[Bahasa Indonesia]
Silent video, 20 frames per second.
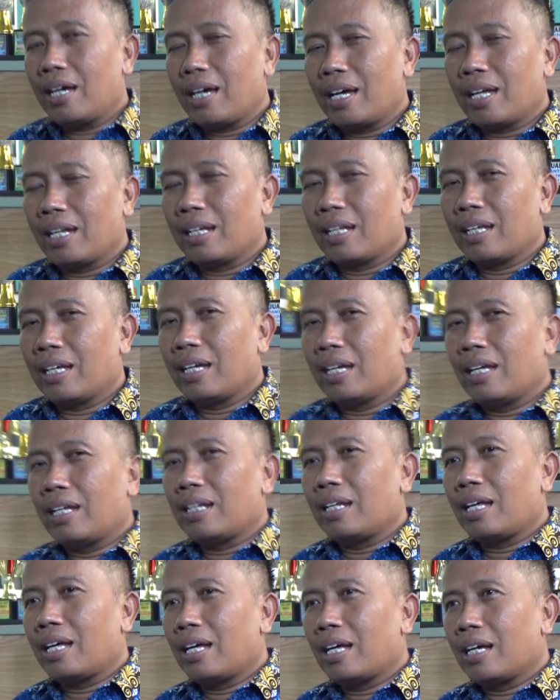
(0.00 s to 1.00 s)

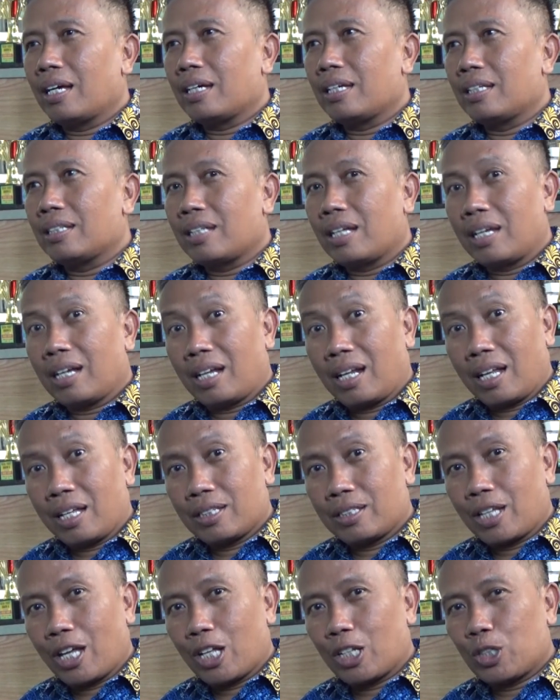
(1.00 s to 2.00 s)
anak-anak kita
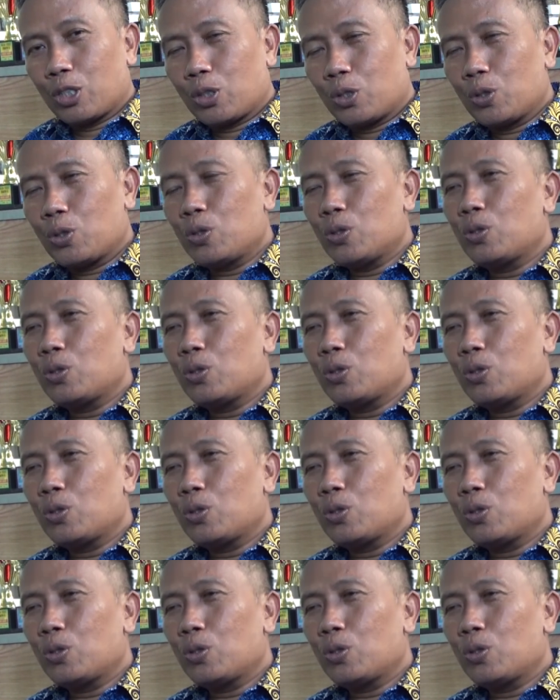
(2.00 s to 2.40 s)
kelas 1